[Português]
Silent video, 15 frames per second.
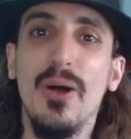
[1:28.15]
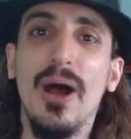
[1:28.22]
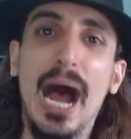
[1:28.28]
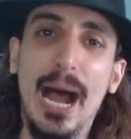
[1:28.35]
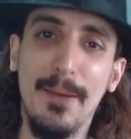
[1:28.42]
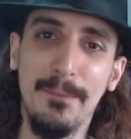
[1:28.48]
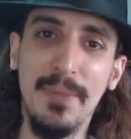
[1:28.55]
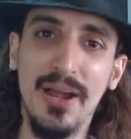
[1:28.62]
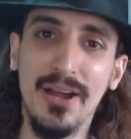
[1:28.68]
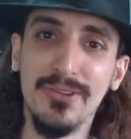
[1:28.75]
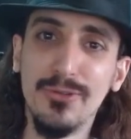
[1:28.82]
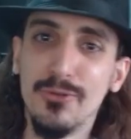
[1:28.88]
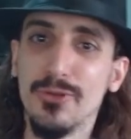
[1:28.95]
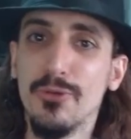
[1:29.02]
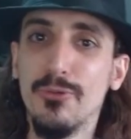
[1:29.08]
aberto
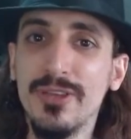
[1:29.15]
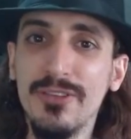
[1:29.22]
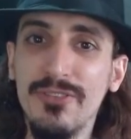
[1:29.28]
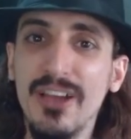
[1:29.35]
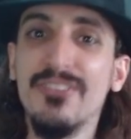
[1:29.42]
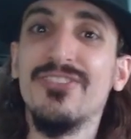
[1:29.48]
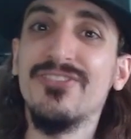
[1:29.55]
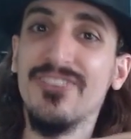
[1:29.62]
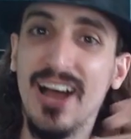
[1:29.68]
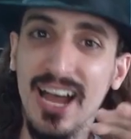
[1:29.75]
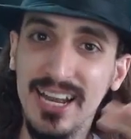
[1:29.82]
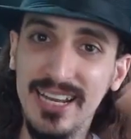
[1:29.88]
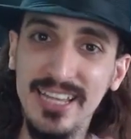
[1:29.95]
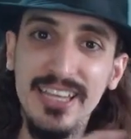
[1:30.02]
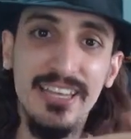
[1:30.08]
do que um que vai
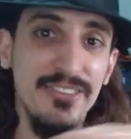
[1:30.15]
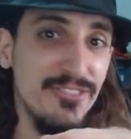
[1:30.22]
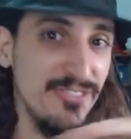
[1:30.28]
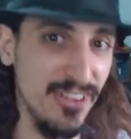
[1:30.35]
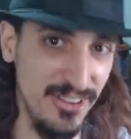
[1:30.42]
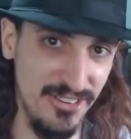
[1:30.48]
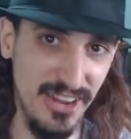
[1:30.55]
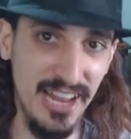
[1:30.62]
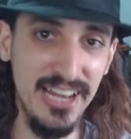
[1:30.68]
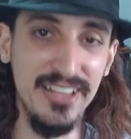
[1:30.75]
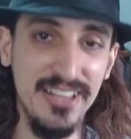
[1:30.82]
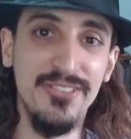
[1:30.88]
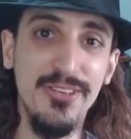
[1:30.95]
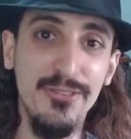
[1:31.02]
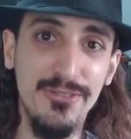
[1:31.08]
falir e fechar ele
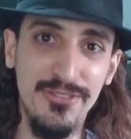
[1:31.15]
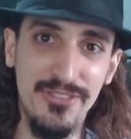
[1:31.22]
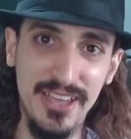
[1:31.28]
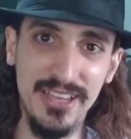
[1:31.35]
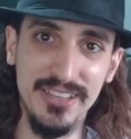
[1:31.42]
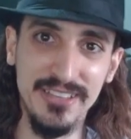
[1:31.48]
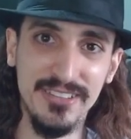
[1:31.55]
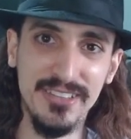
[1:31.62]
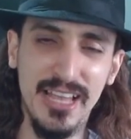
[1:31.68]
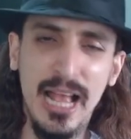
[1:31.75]
de vez.